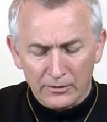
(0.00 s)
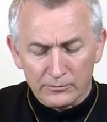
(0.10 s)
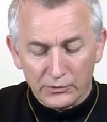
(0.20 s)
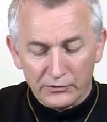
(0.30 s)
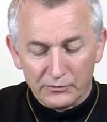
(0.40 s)

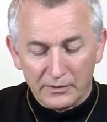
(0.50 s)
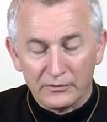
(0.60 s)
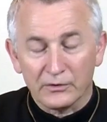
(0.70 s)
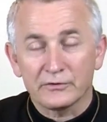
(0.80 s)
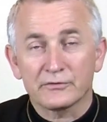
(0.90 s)

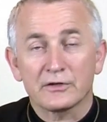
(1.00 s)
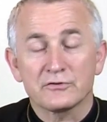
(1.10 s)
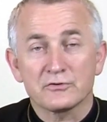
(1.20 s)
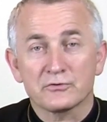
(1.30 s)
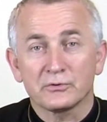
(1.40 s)
Błogosławiony
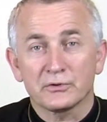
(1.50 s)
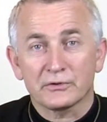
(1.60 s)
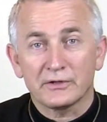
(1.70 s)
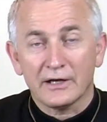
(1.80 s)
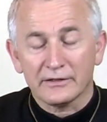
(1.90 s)
Franciszku
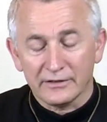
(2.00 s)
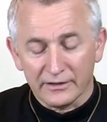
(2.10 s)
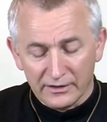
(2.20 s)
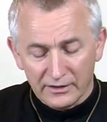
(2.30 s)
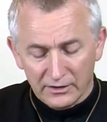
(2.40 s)
Jordani
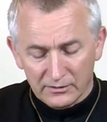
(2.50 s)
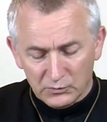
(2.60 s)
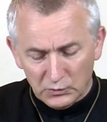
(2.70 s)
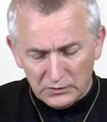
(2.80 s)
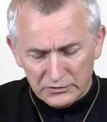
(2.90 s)

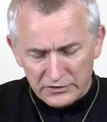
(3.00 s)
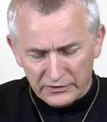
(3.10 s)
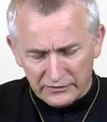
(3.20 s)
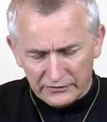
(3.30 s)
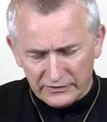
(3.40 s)
módl
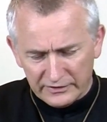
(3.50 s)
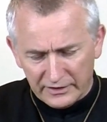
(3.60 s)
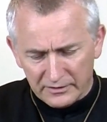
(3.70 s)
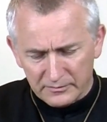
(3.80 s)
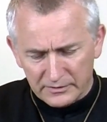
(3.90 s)
się za
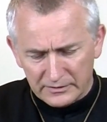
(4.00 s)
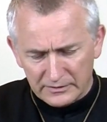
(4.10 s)
nami.